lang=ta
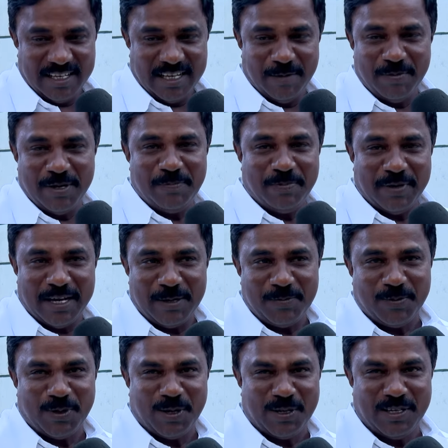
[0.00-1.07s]
எப்படி பேர்
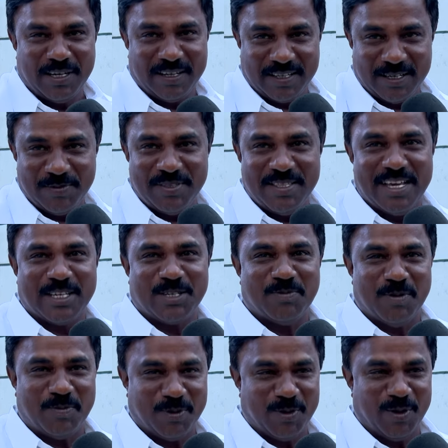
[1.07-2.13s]
போடணுங்கிறதுக்கு
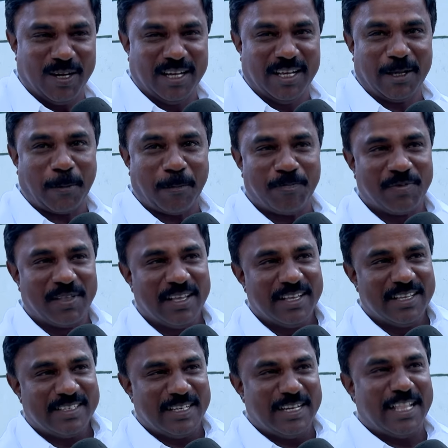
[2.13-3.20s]
வித்தியாசமாக போடுவாங்க
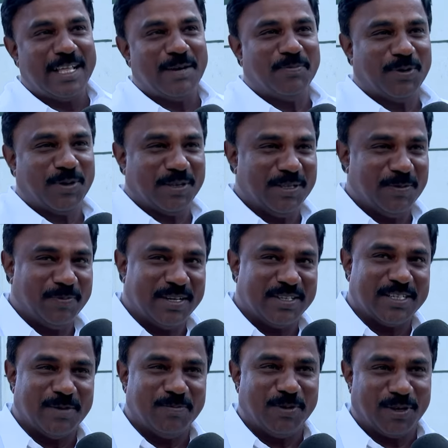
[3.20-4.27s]
சின்னதாக போடுறது
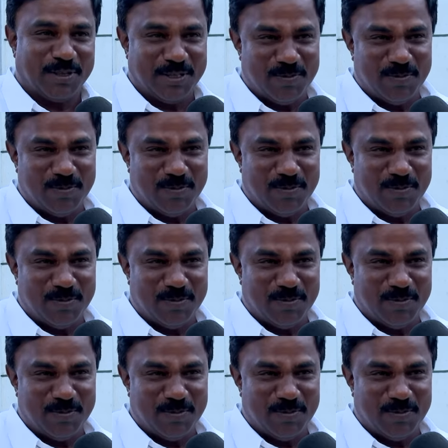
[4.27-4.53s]
பெருசாக போடுறது